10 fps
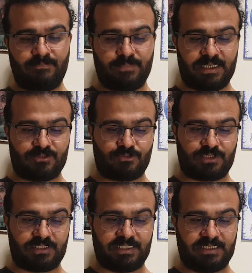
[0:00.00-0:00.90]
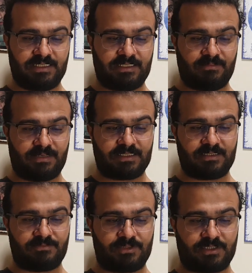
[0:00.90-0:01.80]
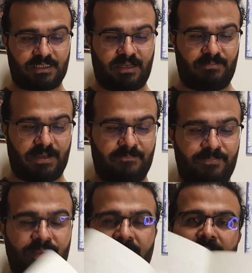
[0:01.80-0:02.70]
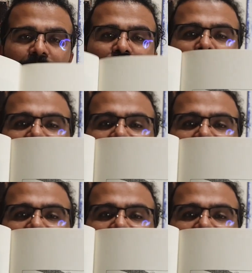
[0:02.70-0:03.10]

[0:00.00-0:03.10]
biraz önce diklikten bahsetmiştik ama bu